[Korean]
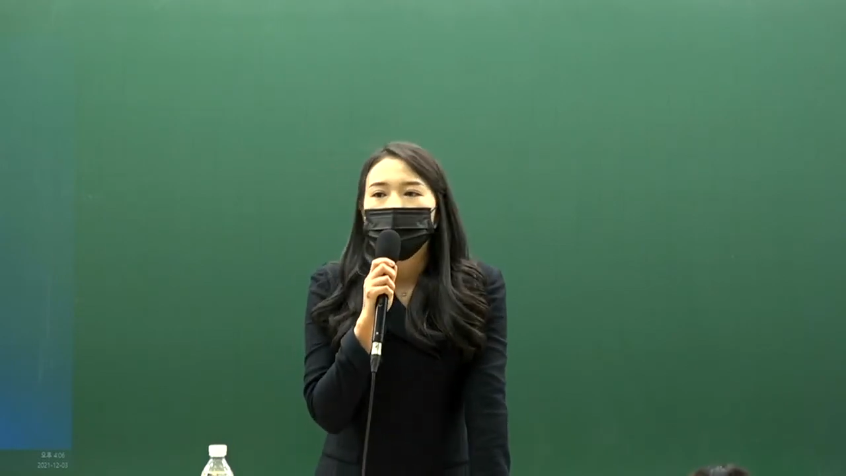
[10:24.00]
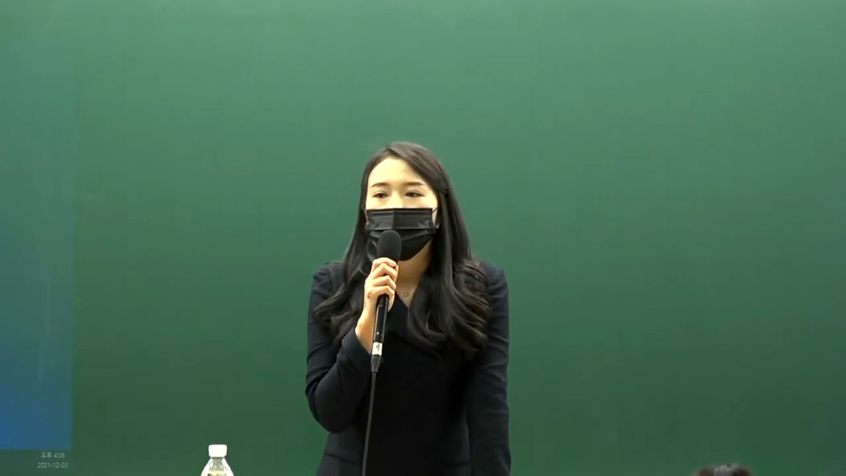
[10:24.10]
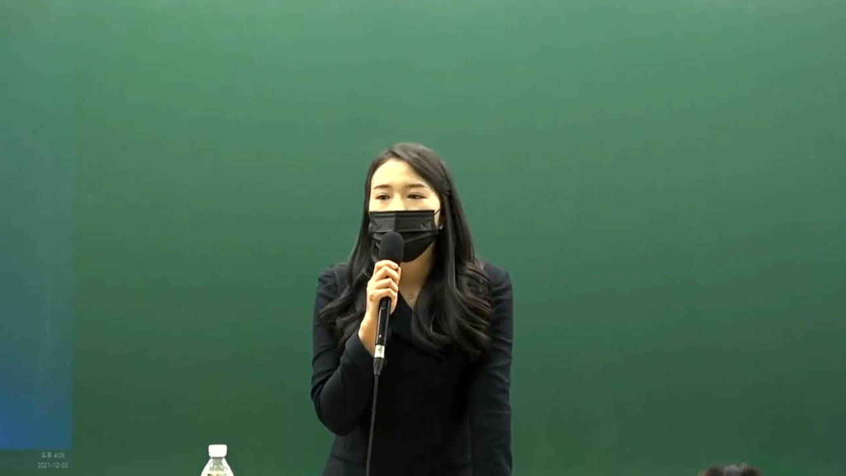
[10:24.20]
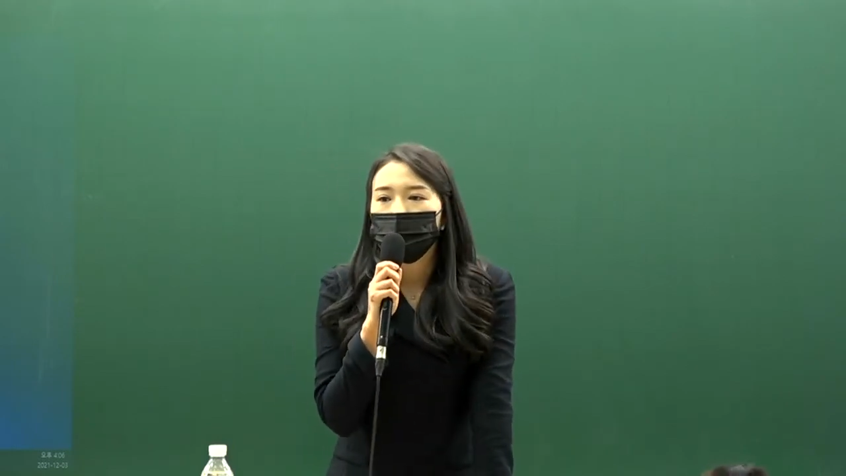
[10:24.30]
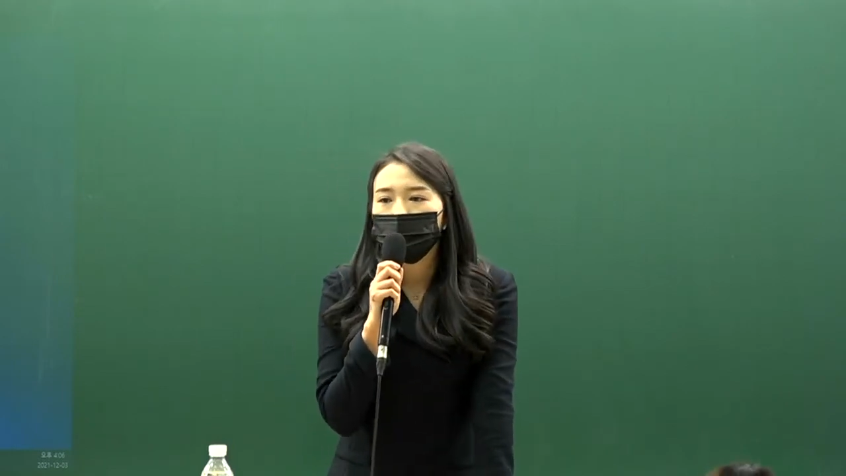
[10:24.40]

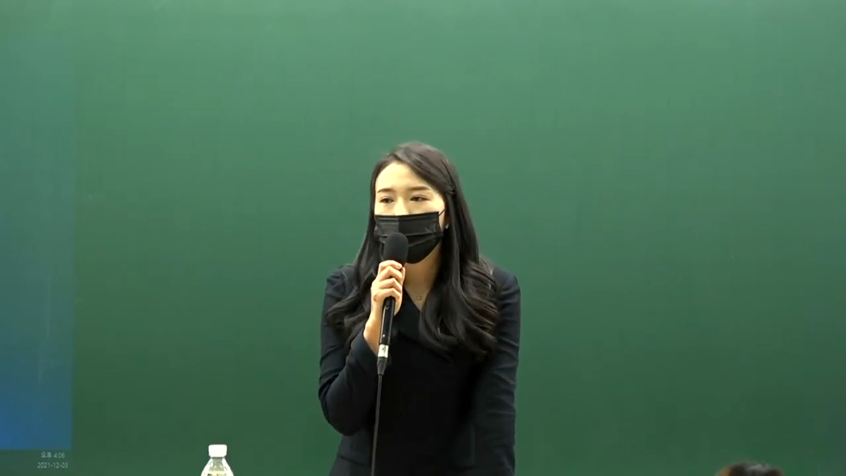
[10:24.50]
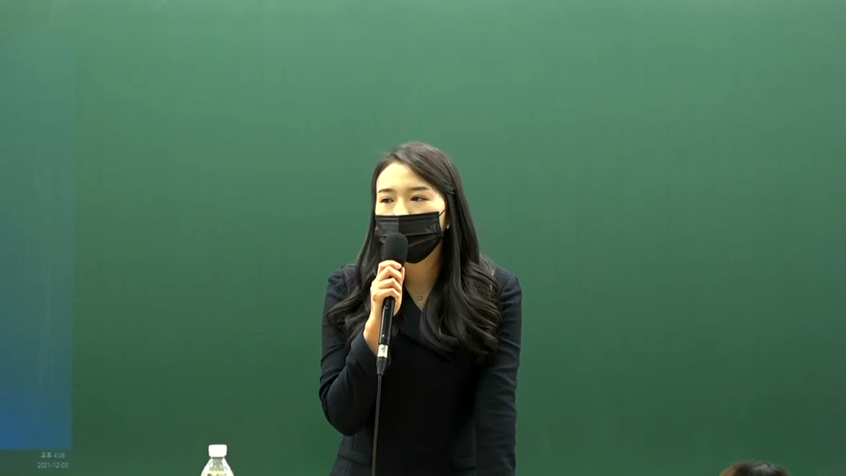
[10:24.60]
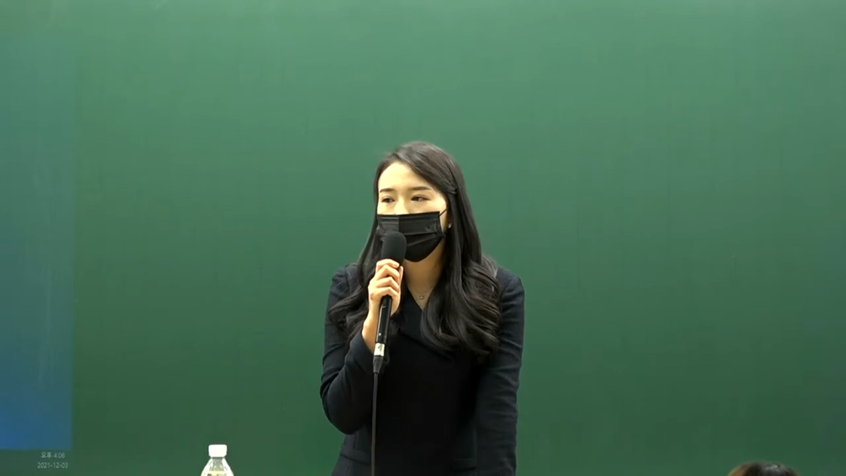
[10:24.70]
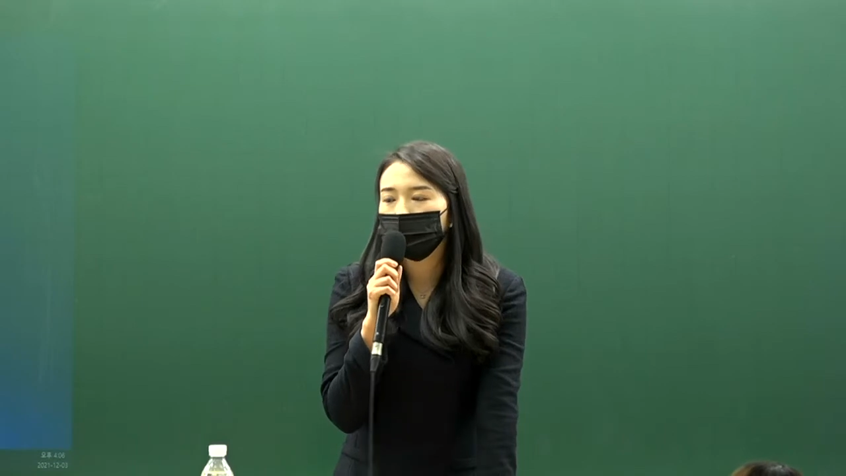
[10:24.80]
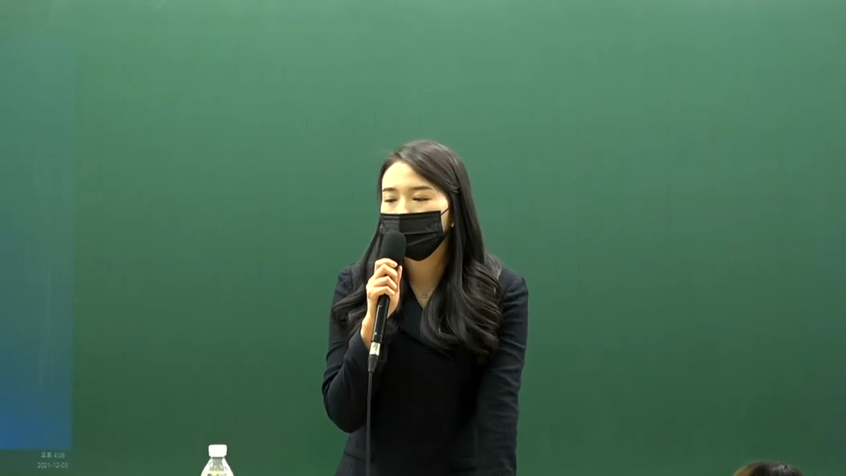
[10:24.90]
어,
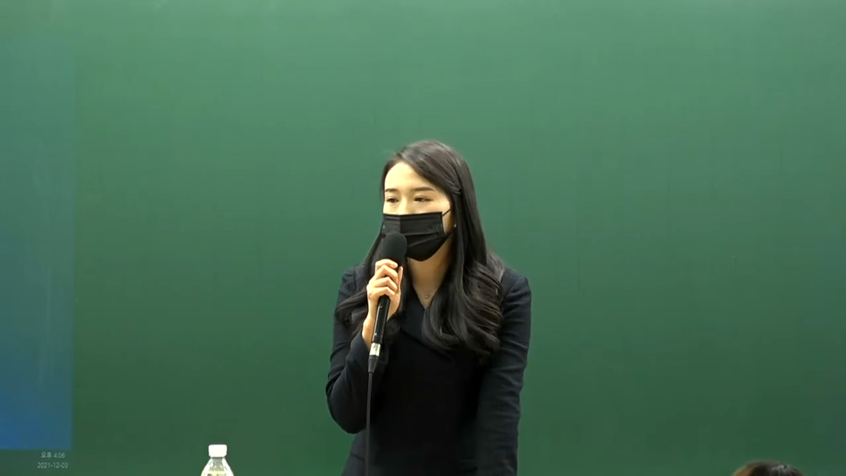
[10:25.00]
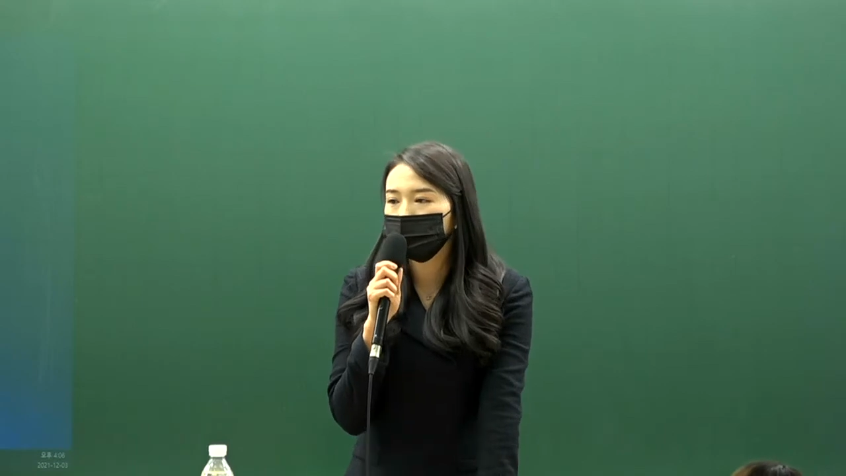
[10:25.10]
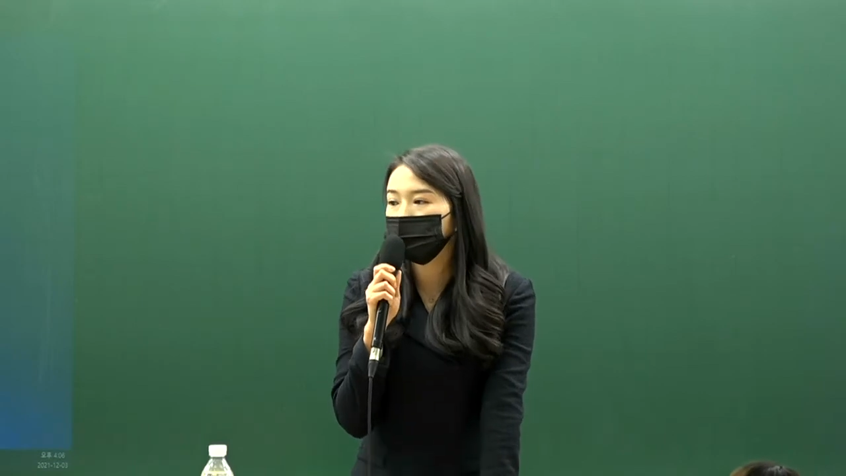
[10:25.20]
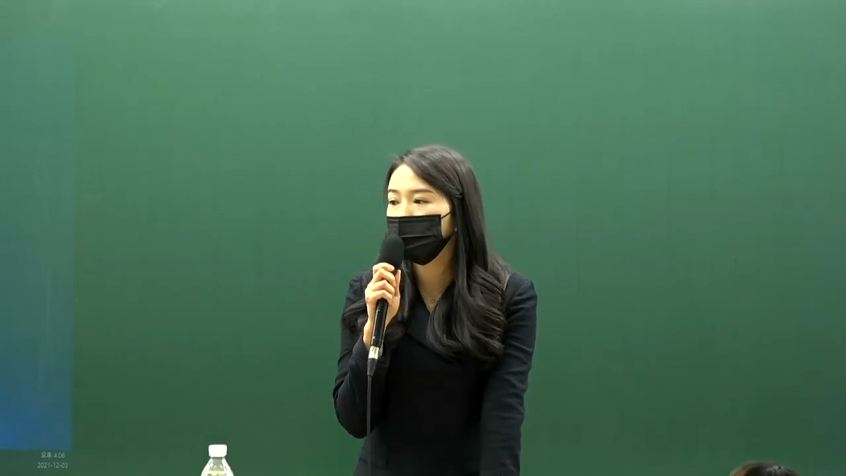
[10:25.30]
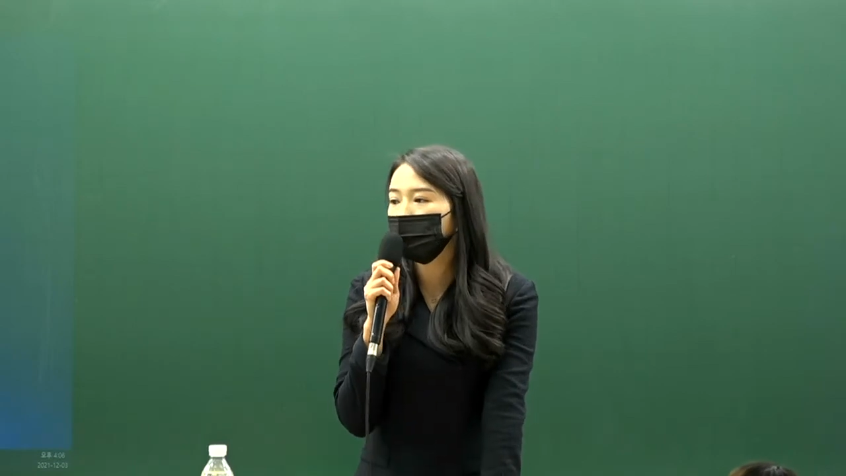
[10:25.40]
모의고사가 조금
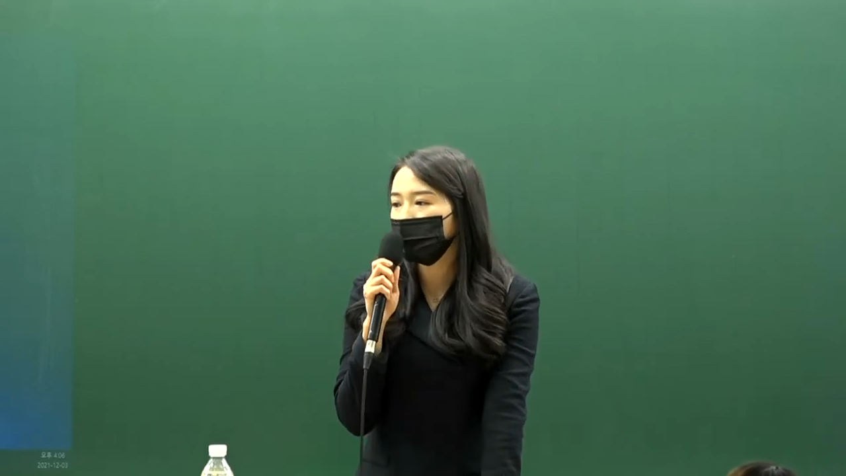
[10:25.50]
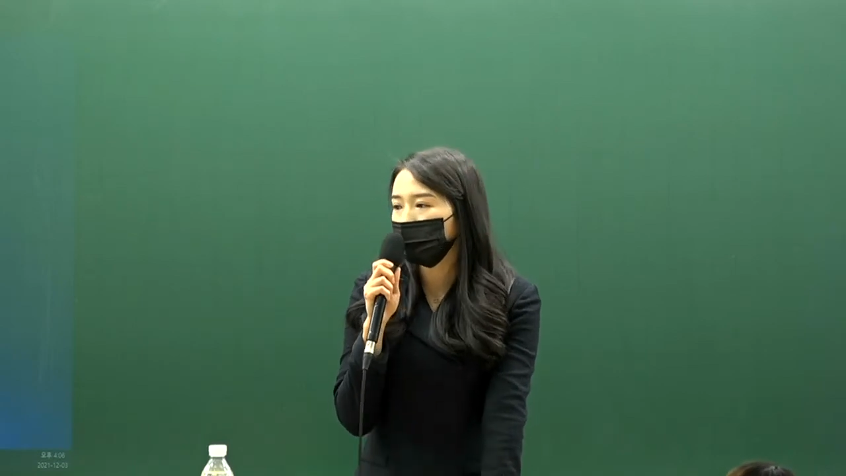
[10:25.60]
중요하다고